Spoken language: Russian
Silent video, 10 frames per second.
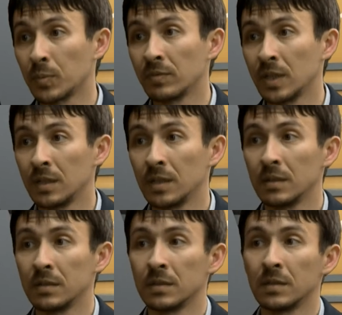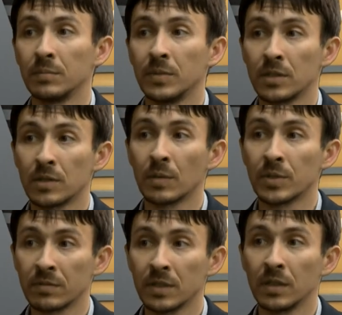направлений э, Министерства
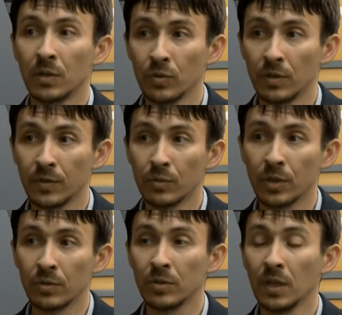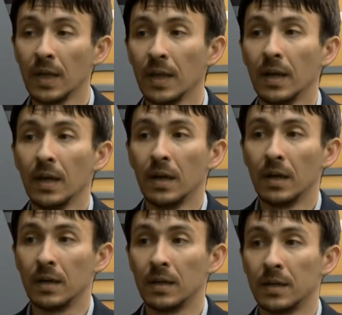образования и науки фигурирует.
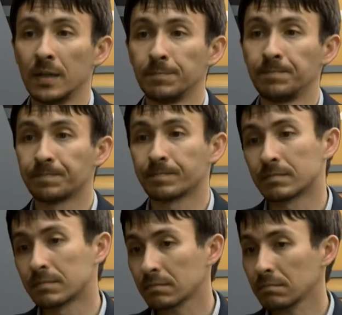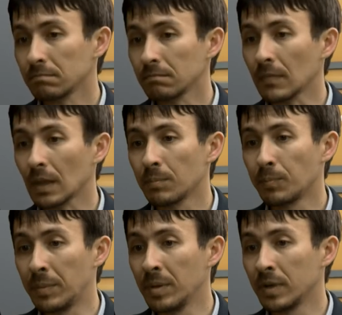Э,
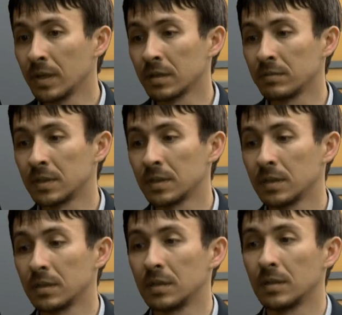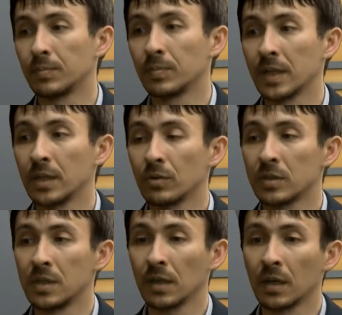Помимо этого, э,
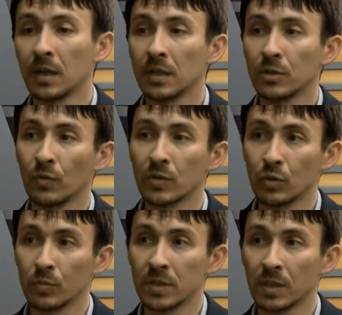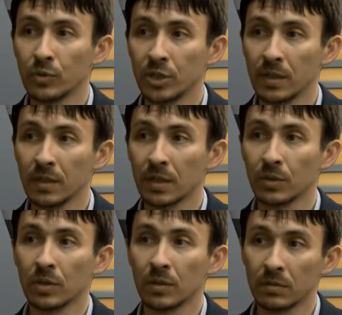планируется некая корректировка стоимости обучения,
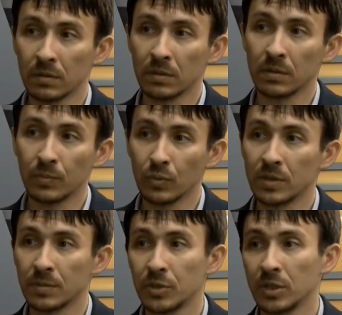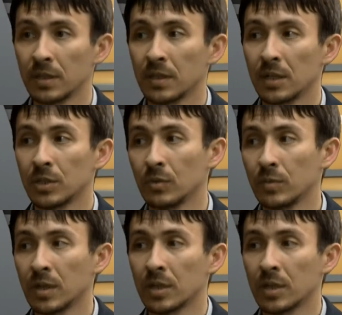которая э, будет сообщена дальше. Ну, мы